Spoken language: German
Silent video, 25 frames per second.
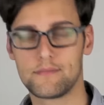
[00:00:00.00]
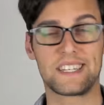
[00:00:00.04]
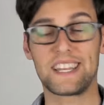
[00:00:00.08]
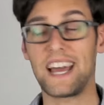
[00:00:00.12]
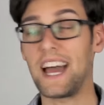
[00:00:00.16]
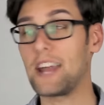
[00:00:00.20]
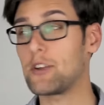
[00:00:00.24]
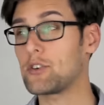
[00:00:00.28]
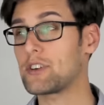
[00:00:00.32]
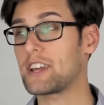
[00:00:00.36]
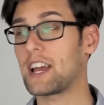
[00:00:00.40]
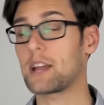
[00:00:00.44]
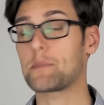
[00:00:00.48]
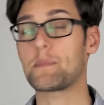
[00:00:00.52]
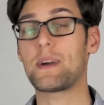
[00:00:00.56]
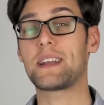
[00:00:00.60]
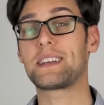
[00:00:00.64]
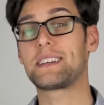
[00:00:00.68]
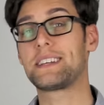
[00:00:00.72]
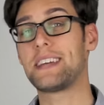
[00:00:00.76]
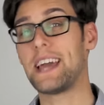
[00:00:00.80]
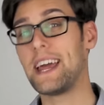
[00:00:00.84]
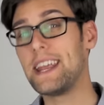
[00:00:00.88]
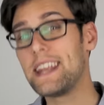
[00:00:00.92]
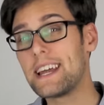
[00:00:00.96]
Dadurch hat
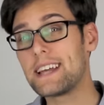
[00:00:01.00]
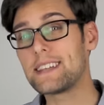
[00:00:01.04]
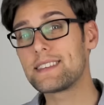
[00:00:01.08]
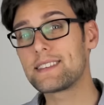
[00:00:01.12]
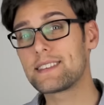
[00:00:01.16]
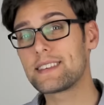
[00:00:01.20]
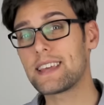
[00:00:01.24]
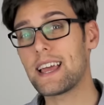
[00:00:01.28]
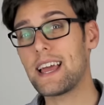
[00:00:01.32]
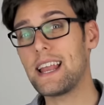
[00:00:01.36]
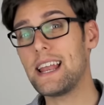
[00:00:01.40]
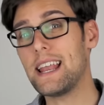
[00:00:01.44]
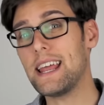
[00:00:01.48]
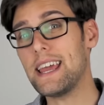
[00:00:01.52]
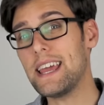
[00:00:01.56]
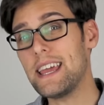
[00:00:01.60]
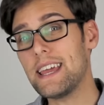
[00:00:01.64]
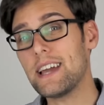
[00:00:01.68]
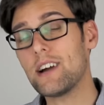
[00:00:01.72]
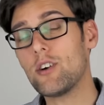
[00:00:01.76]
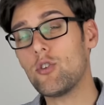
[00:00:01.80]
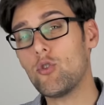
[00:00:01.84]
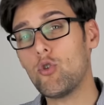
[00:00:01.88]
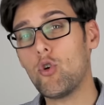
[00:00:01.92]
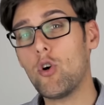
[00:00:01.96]
man tendenziell
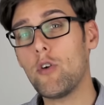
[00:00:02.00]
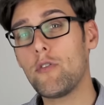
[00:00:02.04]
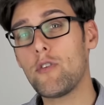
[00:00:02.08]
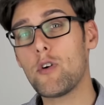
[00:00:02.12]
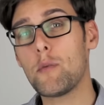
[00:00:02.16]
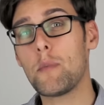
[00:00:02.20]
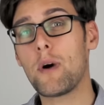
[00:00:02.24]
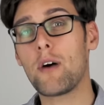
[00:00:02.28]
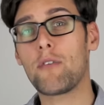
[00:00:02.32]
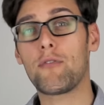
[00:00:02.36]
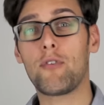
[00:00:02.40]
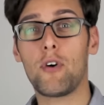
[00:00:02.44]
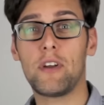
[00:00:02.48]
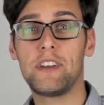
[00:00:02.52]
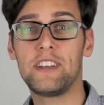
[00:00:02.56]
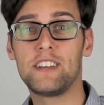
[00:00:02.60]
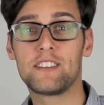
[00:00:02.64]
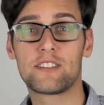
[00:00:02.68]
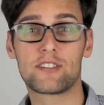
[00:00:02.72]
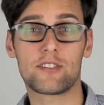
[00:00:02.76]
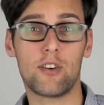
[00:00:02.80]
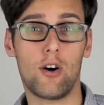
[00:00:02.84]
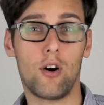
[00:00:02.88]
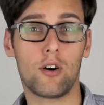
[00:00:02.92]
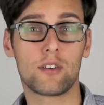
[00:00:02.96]
eher Ohrwürmer von
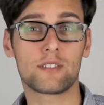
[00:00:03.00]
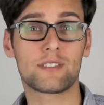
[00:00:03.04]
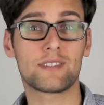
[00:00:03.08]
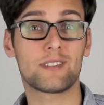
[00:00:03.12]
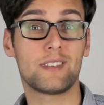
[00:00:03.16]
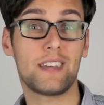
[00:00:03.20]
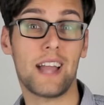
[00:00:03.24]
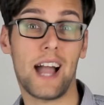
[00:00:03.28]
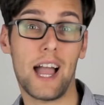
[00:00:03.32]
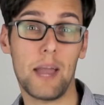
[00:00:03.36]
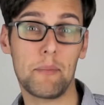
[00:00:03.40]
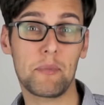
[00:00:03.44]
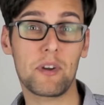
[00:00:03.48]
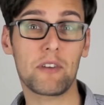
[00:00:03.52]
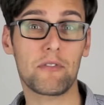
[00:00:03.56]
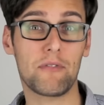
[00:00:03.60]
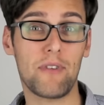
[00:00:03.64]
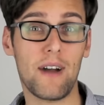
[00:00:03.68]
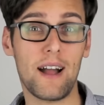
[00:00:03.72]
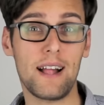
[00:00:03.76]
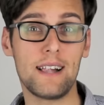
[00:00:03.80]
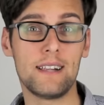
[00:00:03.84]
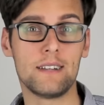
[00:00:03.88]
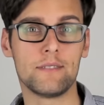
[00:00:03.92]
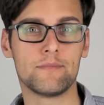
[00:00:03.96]
den Songs, die einem
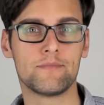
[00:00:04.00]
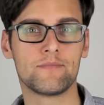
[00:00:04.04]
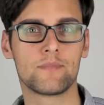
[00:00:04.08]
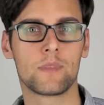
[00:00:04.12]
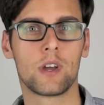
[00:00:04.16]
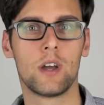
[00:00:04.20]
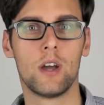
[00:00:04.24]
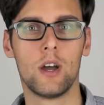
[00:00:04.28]
gefallen.